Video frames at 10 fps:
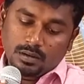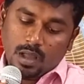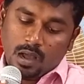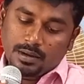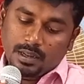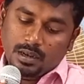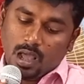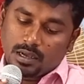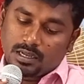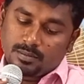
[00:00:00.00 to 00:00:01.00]
நான் என்
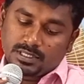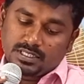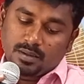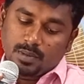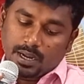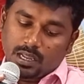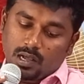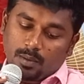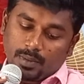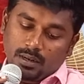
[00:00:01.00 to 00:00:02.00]
அக்கிரமத்தை
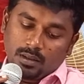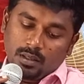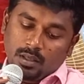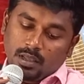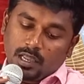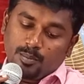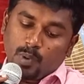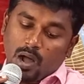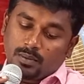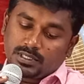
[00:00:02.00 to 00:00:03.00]
மறைக்காமல் என்
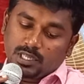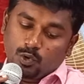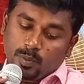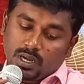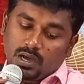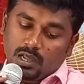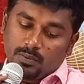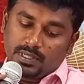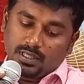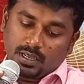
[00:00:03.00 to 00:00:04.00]
பாவத்தை உமக்கு
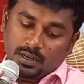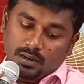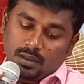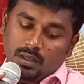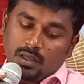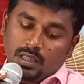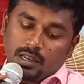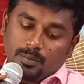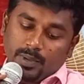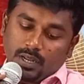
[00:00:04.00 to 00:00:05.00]
அறிவித்தேன்
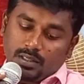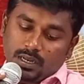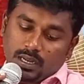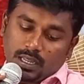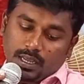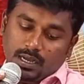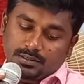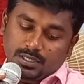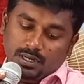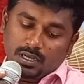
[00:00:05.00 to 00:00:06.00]
என் மீறுதல்களை
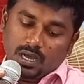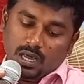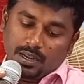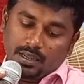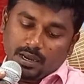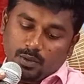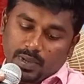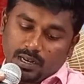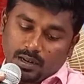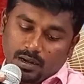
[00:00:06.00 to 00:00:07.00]
கத்தருக்கு
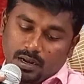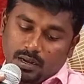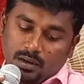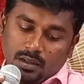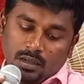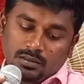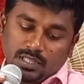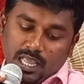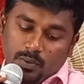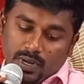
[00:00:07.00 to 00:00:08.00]
அறிக்கையிடுவேன் என்றேன்
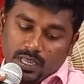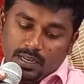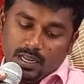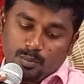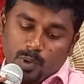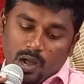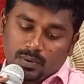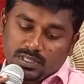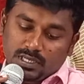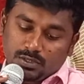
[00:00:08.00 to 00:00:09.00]
தேவரீர் என்
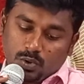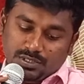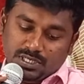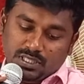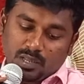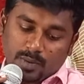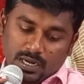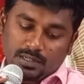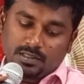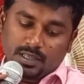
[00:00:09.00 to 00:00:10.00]
பாவத்தின் தோஷத்தை
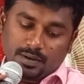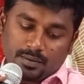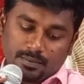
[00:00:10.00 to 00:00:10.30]
மன்னித்தீர்